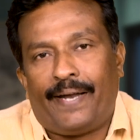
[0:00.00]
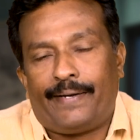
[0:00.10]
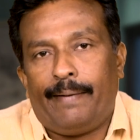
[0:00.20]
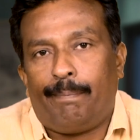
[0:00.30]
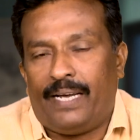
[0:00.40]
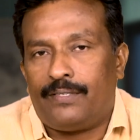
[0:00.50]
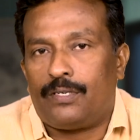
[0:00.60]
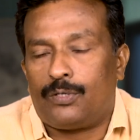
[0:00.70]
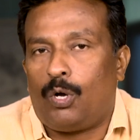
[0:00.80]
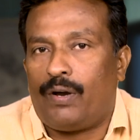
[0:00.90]
పార్ట్ టైం
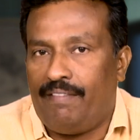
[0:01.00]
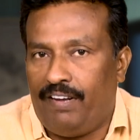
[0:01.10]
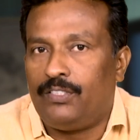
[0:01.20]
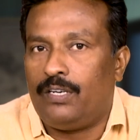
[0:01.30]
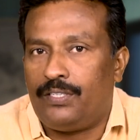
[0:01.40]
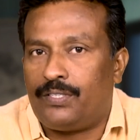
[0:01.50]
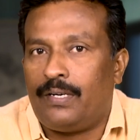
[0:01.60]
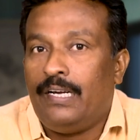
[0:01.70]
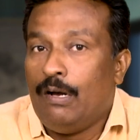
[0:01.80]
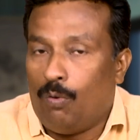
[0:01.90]
పాస్టర్స్ ఆర్ ఎవాంజలిస్ట్
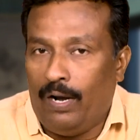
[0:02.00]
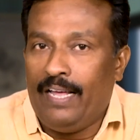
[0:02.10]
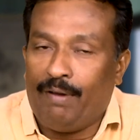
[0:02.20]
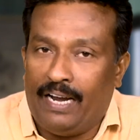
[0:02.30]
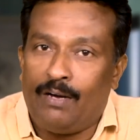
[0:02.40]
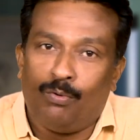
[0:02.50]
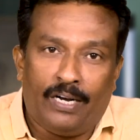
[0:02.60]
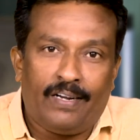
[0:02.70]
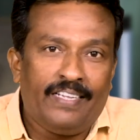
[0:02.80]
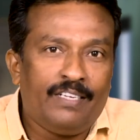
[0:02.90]
వాళ్ళు ఎవరైనా
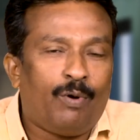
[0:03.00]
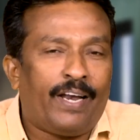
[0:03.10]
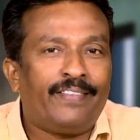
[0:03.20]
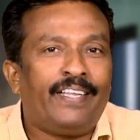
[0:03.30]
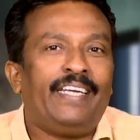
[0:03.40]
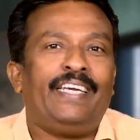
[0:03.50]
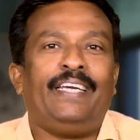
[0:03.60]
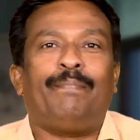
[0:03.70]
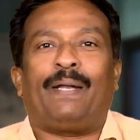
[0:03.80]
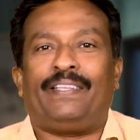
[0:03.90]
ఉన్నట్లయితే వారందరికీ
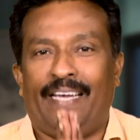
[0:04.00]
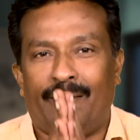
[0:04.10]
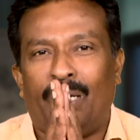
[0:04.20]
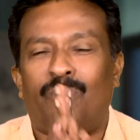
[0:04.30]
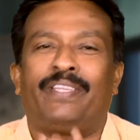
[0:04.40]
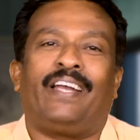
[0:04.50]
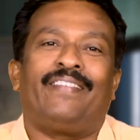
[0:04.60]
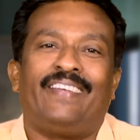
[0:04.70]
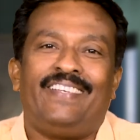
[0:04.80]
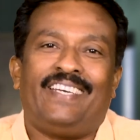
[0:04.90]
ప్రత్యేకమైన
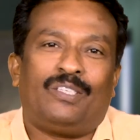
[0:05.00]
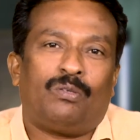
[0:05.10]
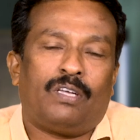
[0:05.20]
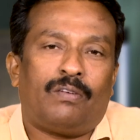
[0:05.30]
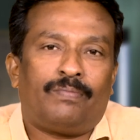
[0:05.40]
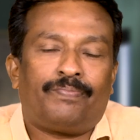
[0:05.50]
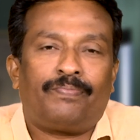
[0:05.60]
వందనాలు తెలియజేస్తున్నాను